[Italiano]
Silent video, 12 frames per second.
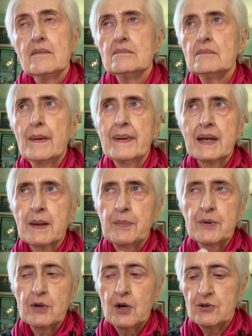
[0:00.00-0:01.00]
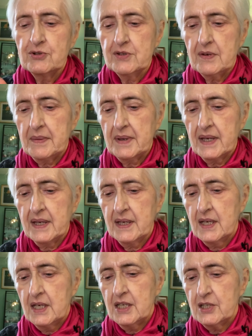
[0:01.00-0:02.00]
Vabbè che poi oggi vabbè,
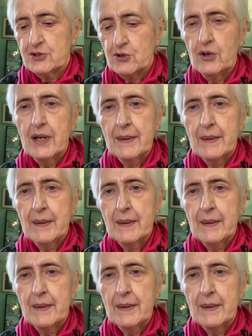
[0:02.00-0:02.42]
il sole è